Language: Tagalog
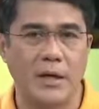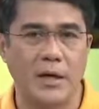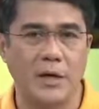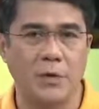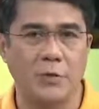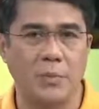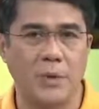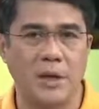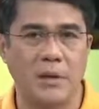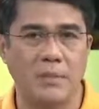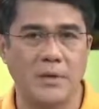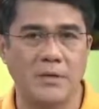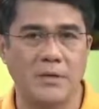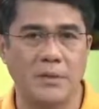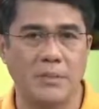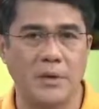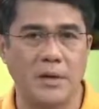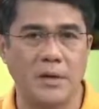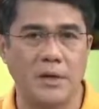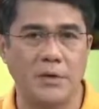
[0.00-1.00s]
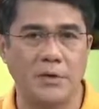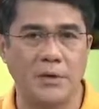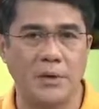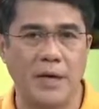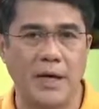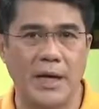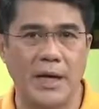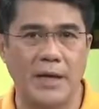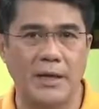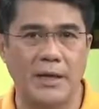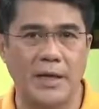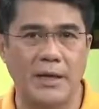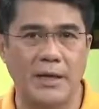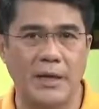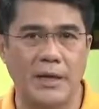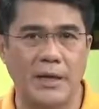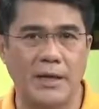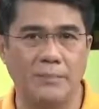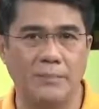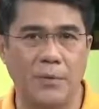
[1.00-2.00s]
Uh, ito ba ibig sabihin nito, nakahanda
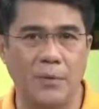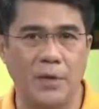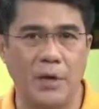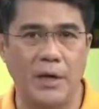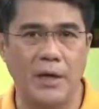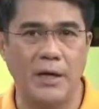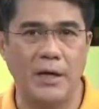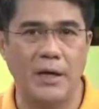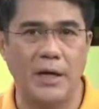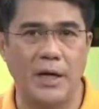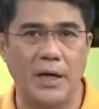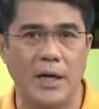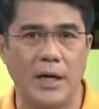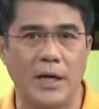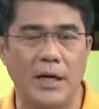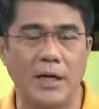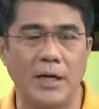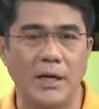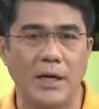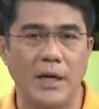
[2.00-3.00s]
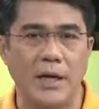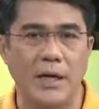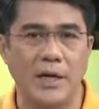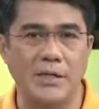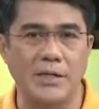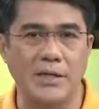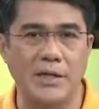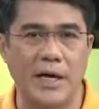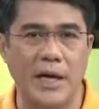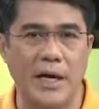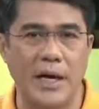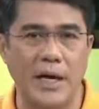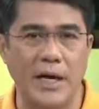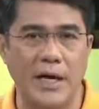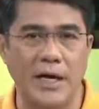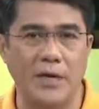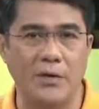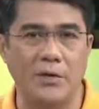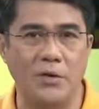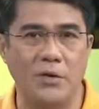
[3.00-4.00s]
na rin po ang uh,
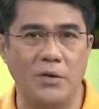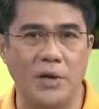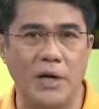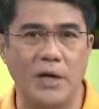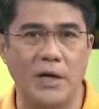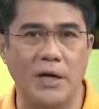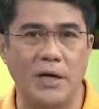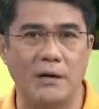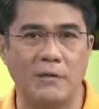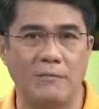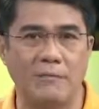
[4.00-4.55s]
listahan o ang